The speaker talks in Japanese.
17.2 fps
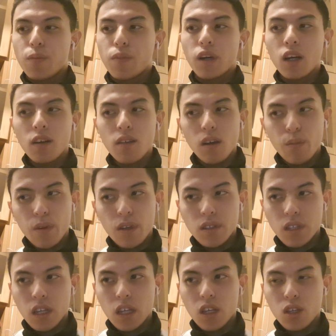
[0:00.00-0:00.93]
まあ、川
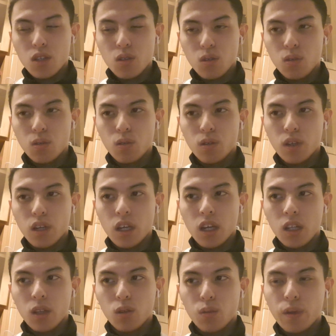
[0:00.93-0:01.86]
辺選手と,、
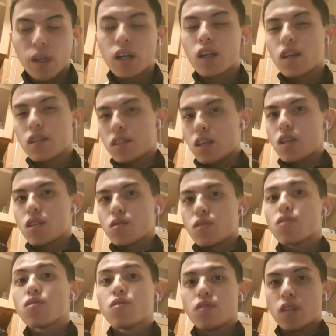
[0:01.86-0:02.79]
えー、と三原選
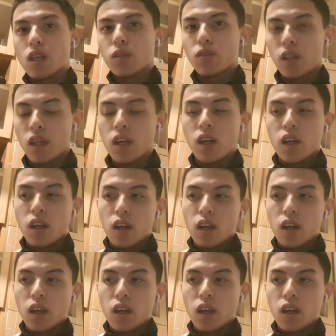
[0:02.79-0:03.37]
手についてのね